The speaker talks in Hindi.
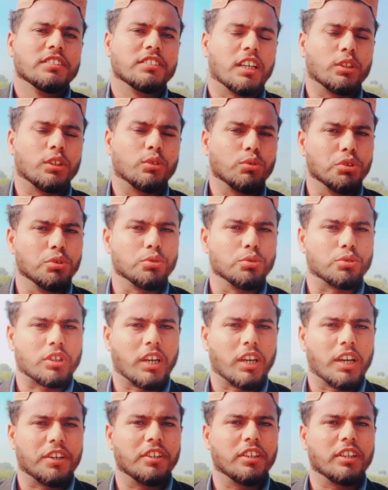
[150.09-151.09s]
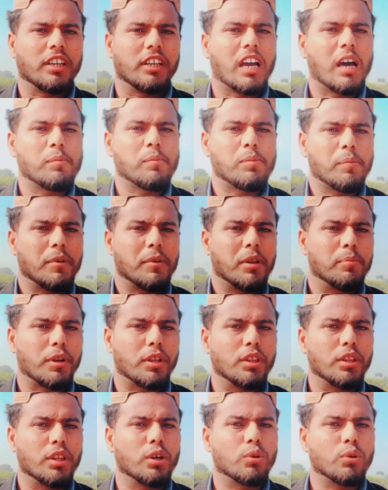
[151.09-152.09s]
जादुई नुस्खा है ठीक है आप अपने
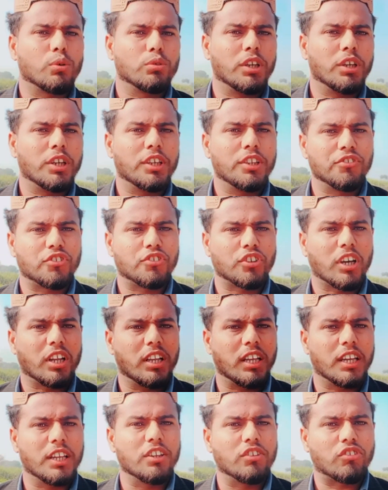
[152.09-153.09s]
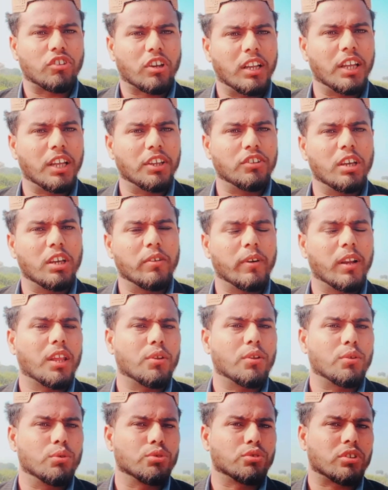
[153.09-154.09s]
परिंदे को दें इन शाला ये वाला
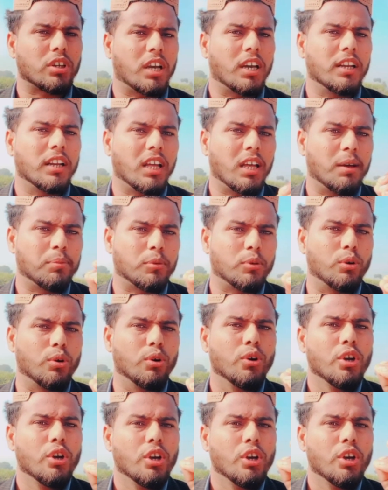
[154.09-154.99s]
जो नुस्खा है ना आपको